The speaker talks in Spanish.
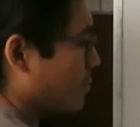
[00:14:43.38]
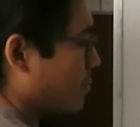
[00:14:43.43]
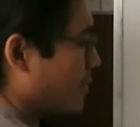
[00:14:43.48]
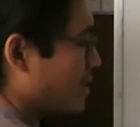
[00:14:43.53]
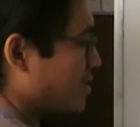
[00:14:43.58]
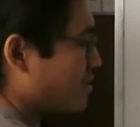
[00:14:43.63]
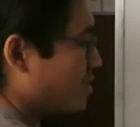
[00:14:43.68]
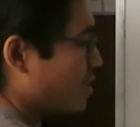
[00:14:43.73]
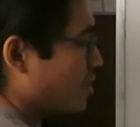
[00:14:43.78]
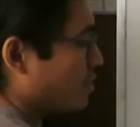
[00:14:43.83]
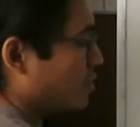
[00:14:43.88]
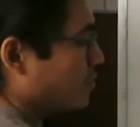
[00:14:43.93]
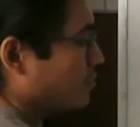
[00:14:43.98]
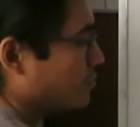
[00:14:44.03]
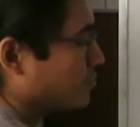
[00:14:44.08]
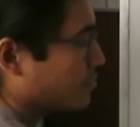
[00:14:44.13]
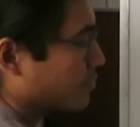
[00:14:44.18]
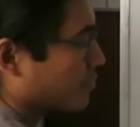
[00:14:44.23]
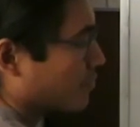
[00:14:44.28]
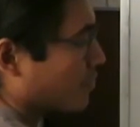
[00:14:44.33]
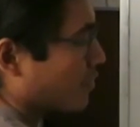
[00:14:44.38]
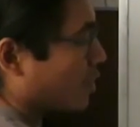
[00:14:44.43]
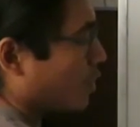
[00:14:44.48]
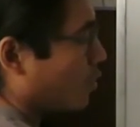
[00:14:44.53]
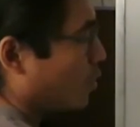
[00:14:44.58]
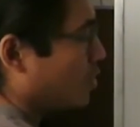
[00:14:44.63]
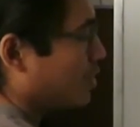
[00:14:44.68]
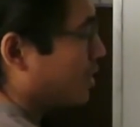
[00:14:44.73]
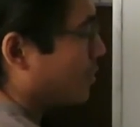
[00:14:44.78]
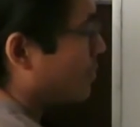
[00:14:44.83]
vacío,
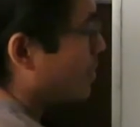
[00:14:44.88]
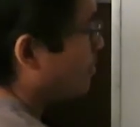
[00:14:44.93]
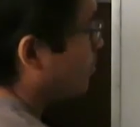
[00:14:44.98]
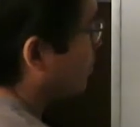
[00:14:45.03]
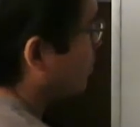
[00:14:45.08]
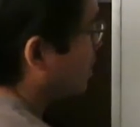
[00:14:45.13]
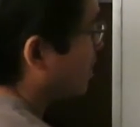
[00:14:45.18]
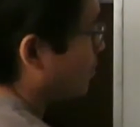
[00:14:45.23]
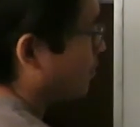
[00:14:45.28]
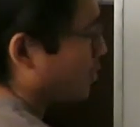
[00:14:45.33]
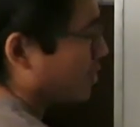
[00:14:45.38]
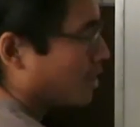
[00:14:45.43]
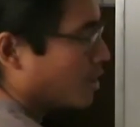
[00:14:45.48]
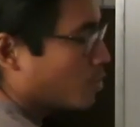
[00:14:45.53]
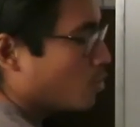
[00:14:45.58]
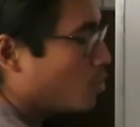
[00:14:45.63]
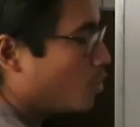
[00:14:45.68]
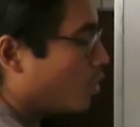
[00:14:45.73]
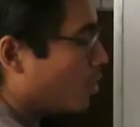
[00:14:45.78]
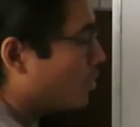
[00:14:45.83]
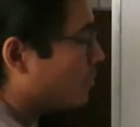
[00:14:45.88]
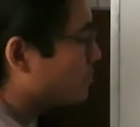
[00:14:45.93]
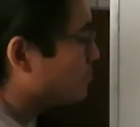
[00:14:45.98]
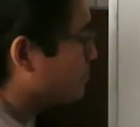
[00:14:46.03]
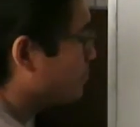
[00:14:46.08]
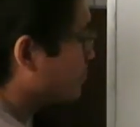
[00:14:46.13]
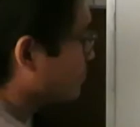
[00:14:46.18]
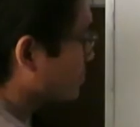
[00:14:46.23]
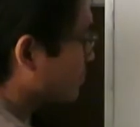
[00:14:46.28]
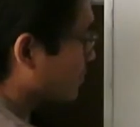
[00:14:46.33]
o también podría poner nulo.
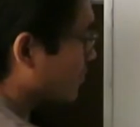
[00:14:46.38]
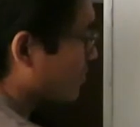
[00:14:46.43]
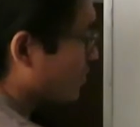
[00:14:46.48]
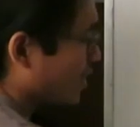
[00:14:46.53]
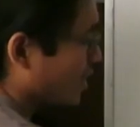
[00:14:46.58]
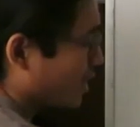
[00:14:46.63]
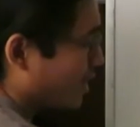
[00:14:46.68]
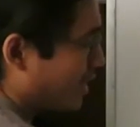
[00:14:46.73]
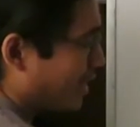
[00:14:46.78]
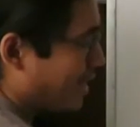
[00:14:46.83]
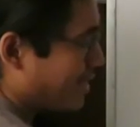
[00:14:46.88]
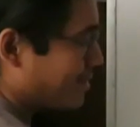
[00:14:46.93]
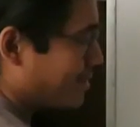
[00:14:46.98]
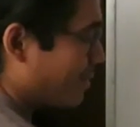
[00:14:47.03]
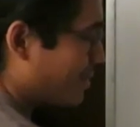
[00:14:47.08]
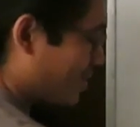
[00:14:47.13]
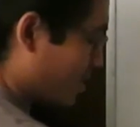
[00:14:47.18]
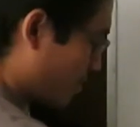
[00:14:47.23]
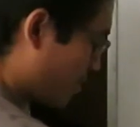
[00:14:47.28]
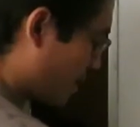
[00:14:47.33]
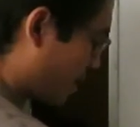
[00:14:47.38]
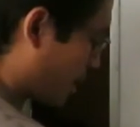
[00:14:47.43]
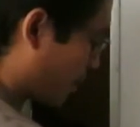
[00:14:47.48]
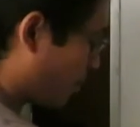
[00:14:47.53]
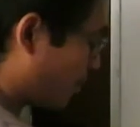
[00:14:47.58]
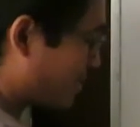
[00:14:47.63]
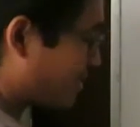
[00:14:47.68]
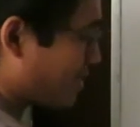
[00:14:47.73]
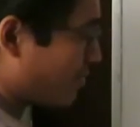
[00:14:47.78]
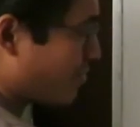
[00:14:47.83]
Esa va a ser mi
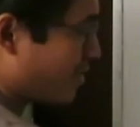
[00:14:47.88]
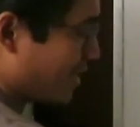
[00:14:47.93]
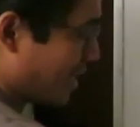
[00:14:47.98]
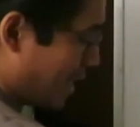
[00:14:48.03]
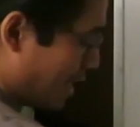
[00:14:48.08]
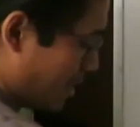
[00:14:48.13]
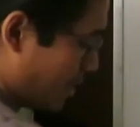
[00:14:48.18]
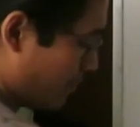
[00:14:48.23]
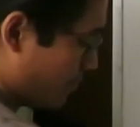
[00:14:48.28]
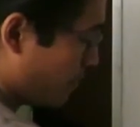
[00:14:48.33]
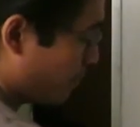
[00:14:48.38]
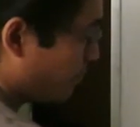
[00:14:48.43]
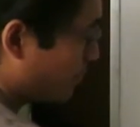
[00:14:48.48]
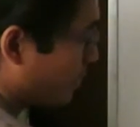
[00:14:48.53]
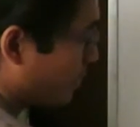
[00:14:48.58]
respuesta final.